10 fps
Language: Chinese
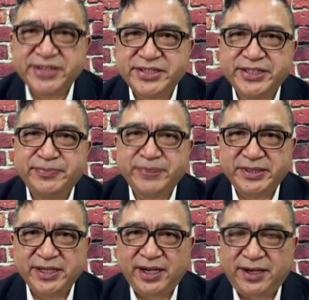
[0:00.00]
是一个比
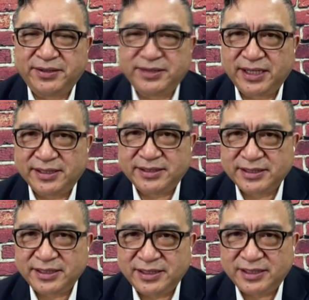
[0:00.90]
较好的这
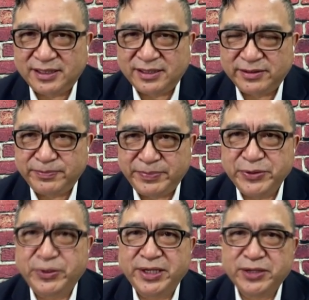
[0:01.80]
个比
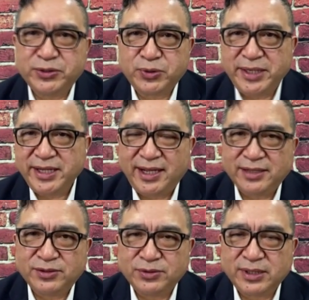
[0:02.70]
我要专业很
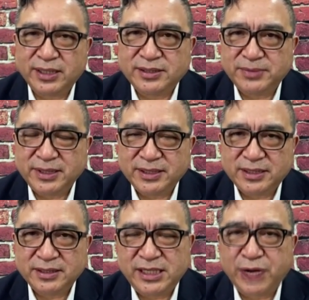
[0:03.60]
多的这么一
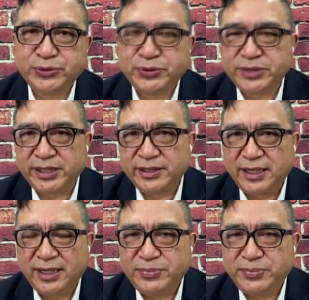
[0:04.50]
个讲述者啊。